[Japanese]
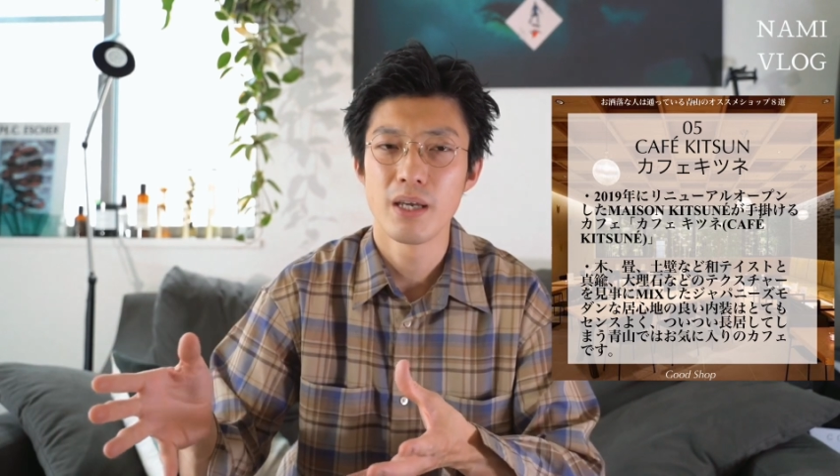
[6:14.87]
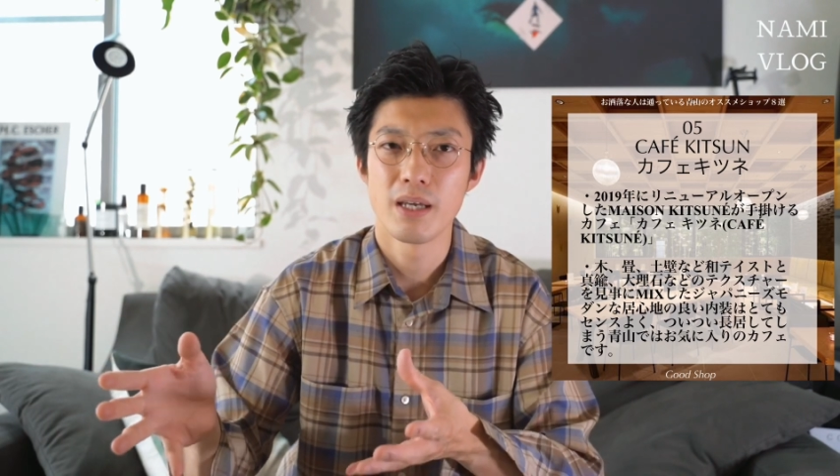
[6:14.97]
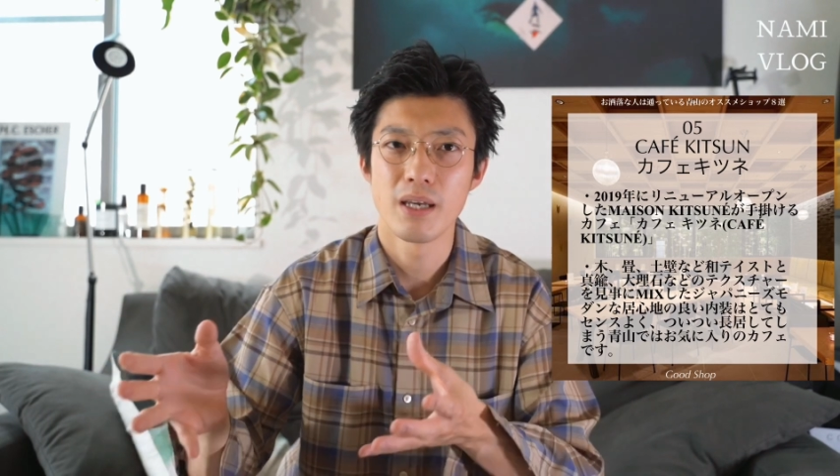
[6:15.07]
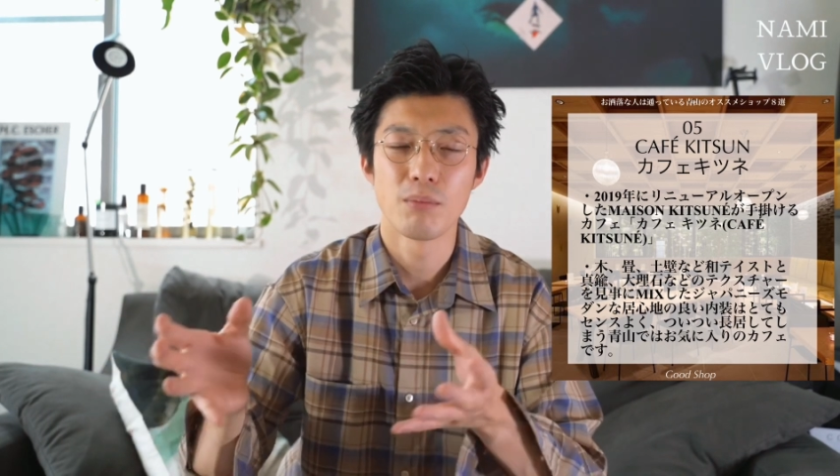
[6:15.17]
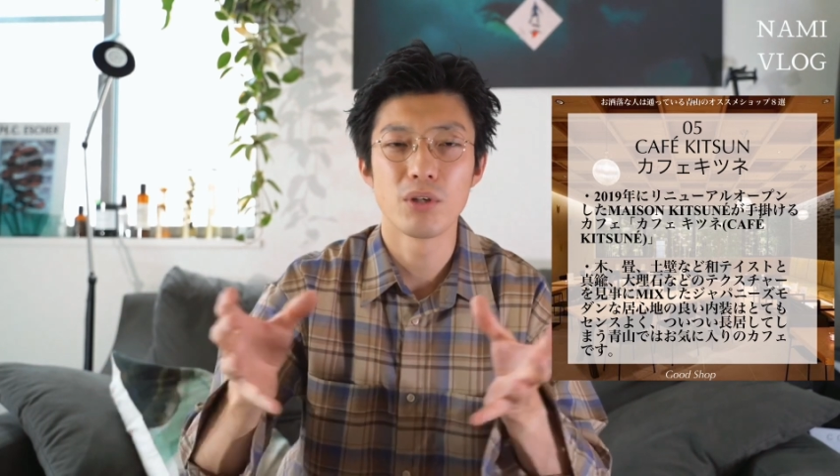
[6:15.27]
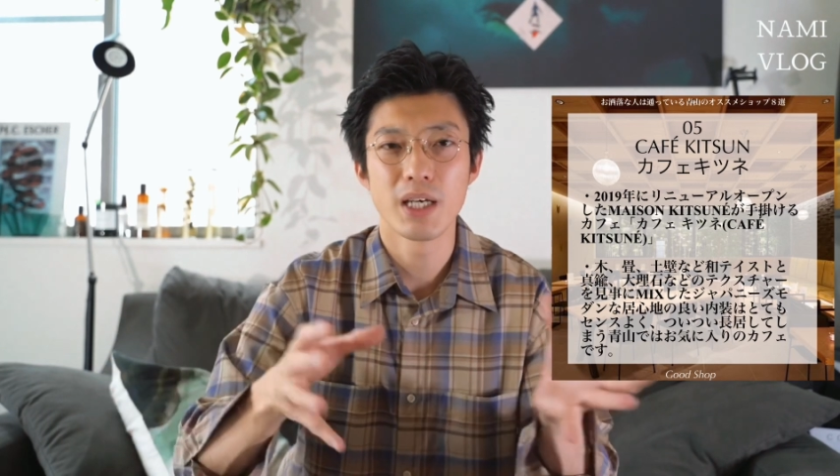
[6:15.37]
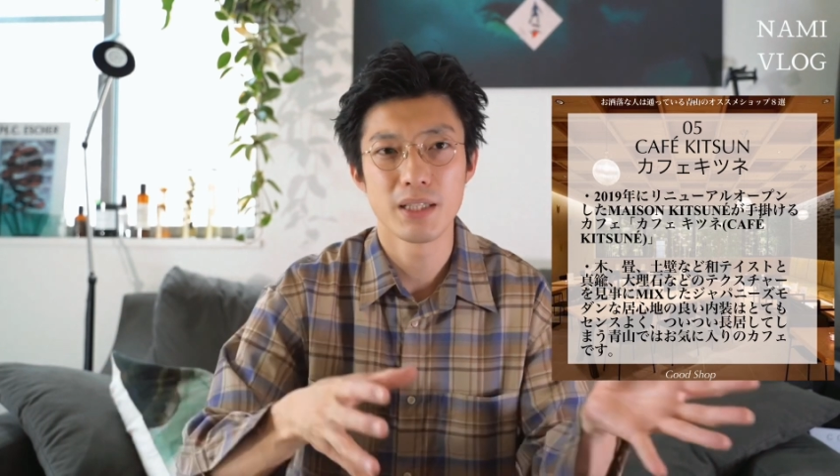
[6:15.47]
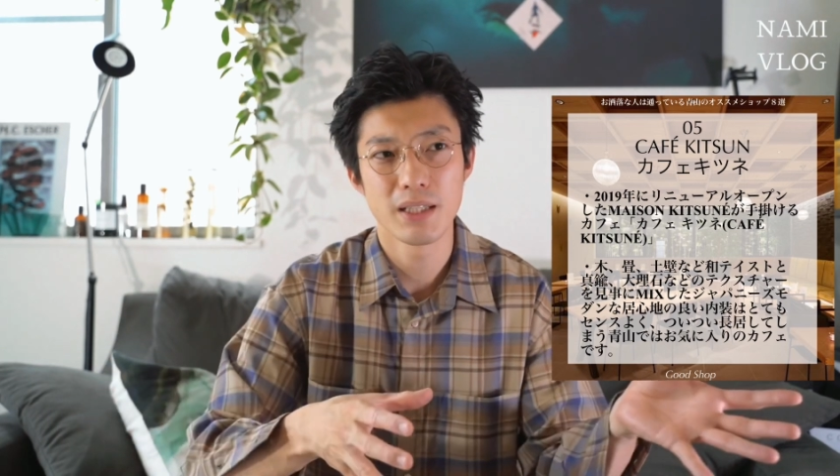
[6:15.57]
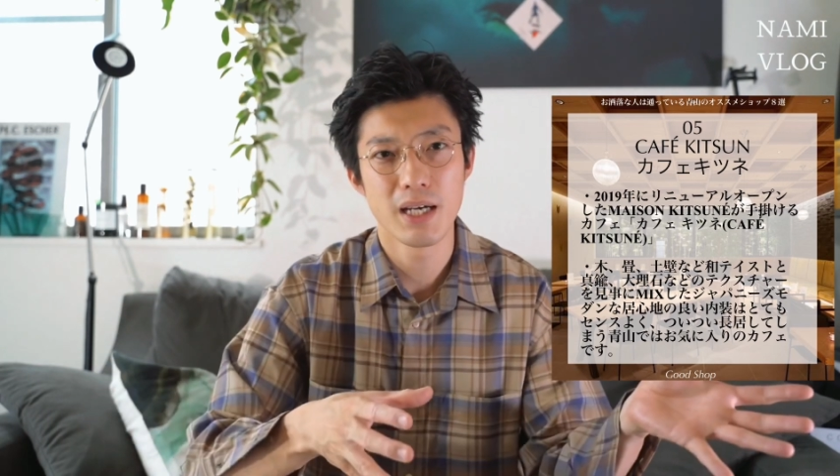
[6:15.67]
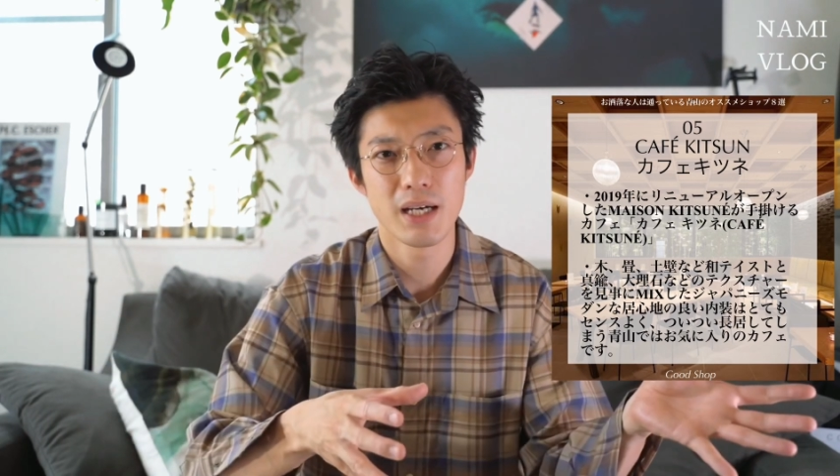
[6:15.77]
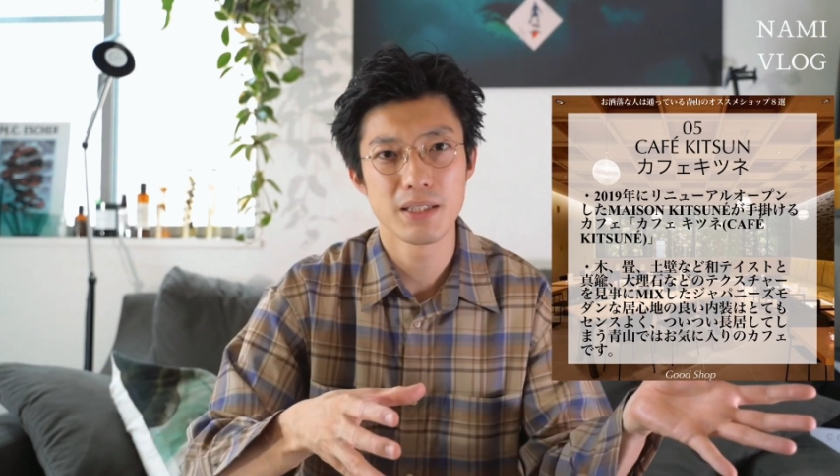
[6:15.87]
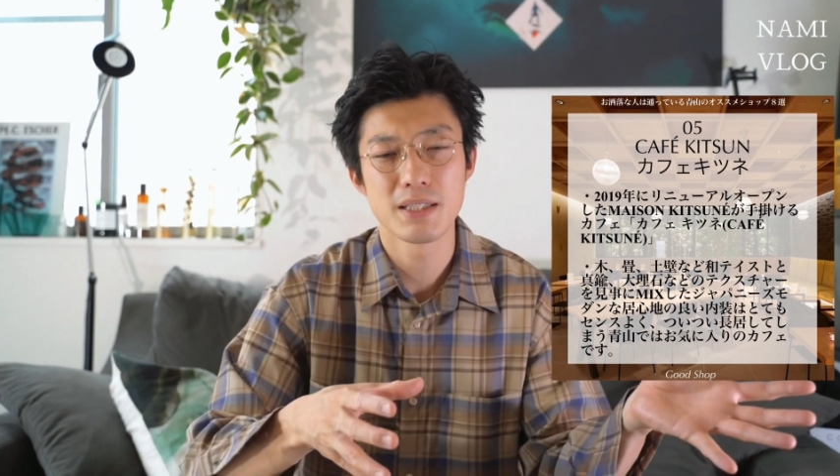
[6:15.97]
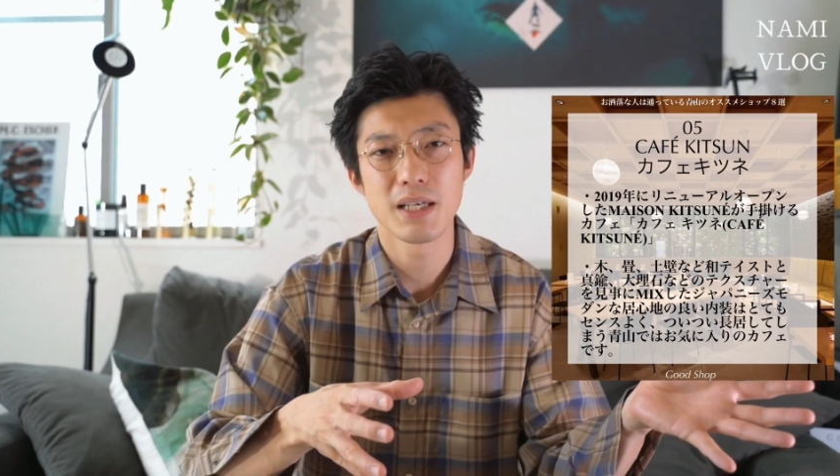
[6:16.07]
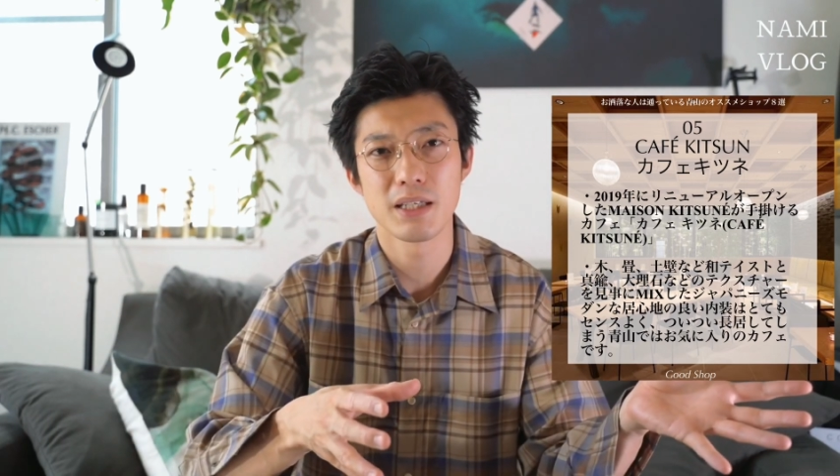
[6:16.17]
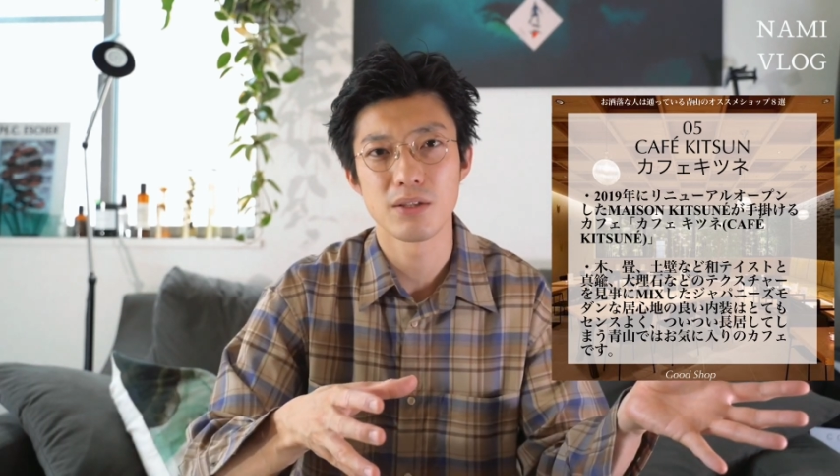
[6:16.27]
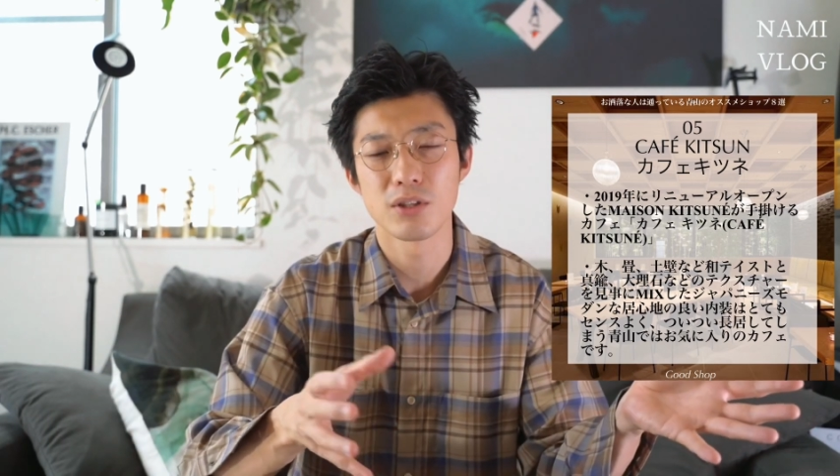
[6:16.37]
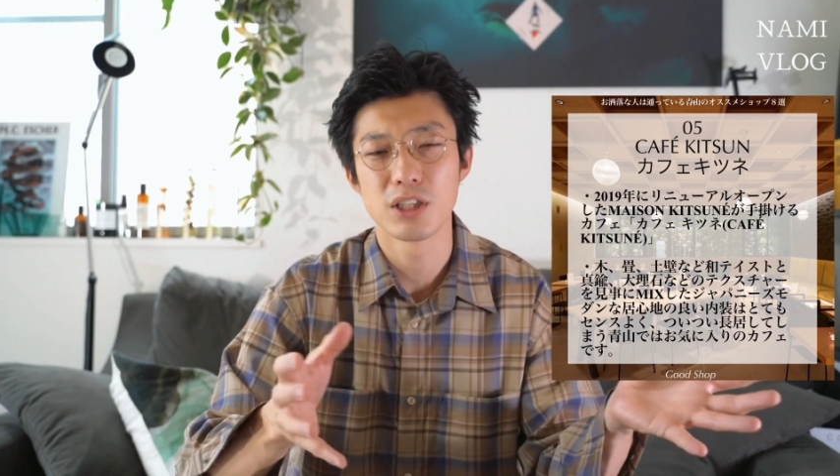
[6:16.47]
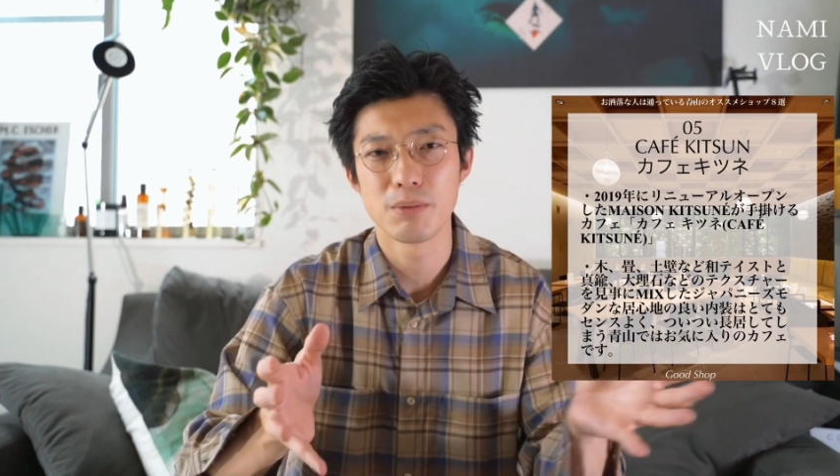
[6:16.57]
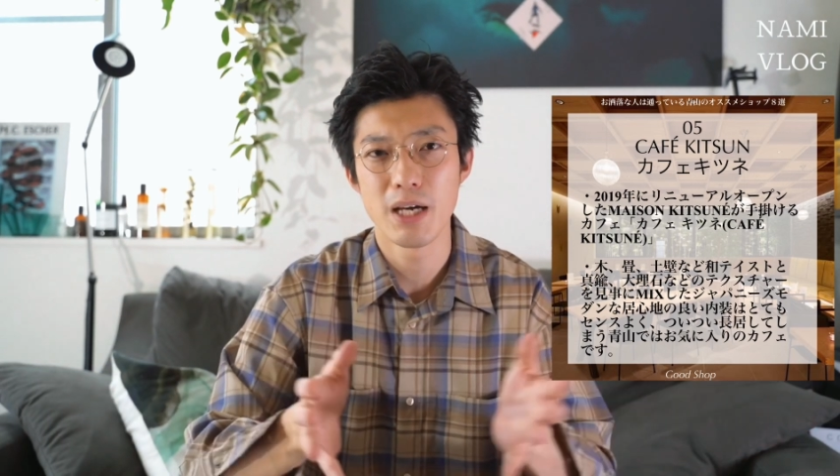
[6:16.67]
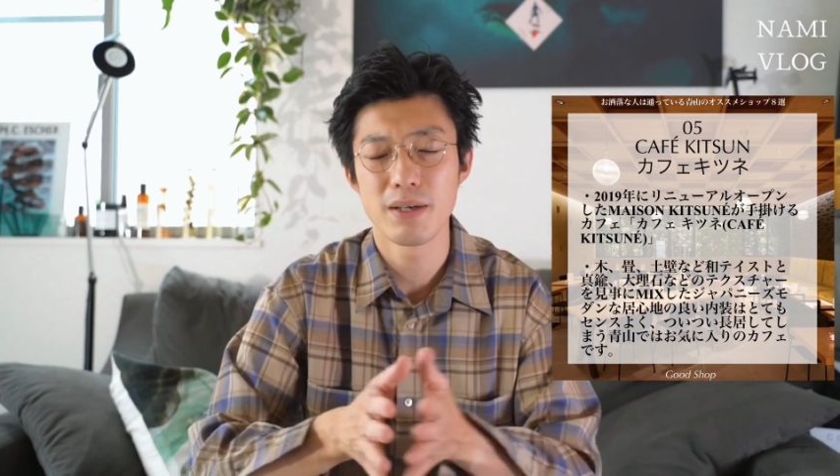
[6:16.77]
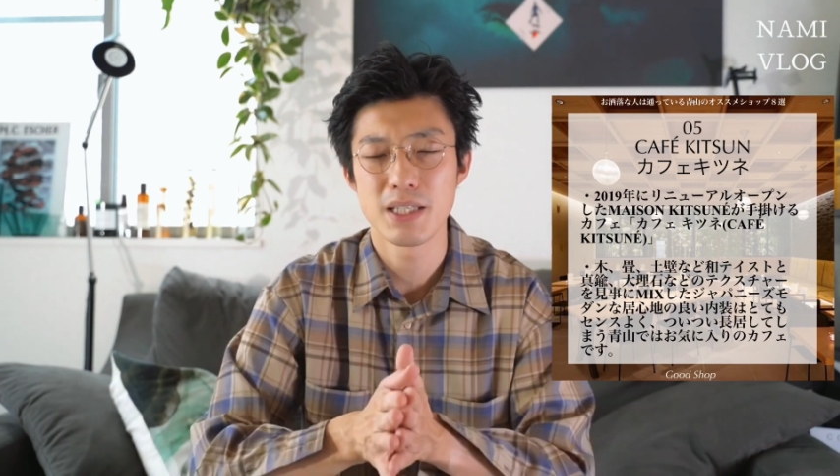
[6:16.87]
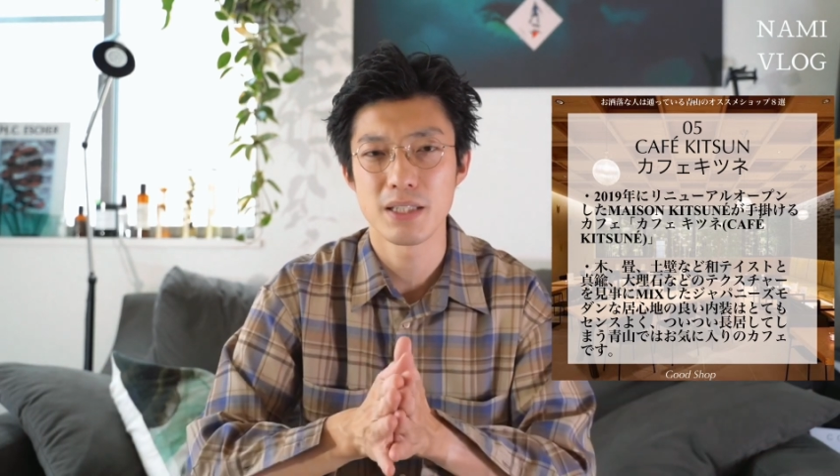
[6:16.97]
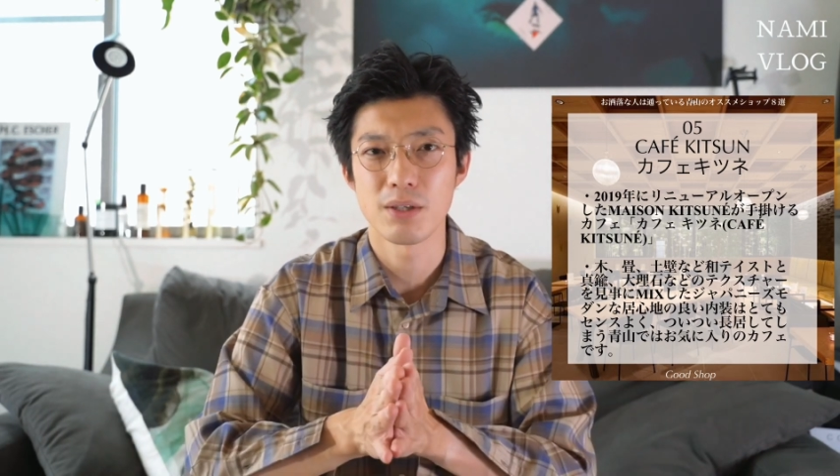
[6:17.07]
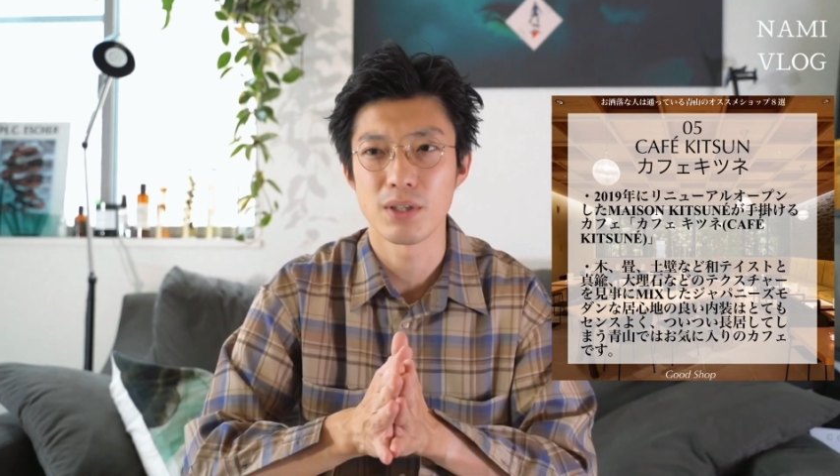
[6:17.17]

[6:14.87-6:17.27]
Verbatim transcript: えー、モダンなデザインを組み合わせた